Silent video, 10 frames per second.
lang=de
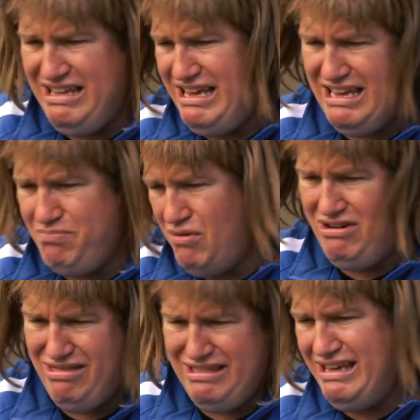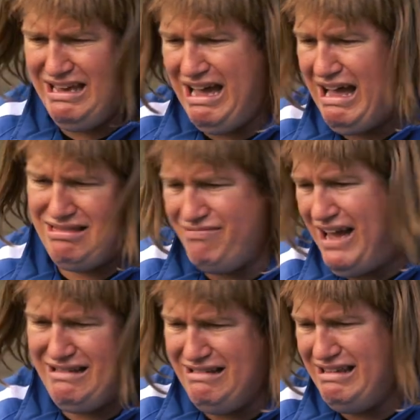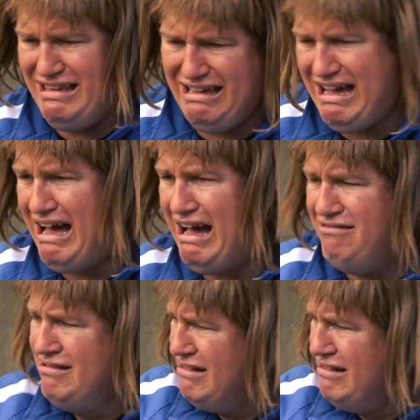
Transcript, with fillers: League, Bundesliga, zweite Liga.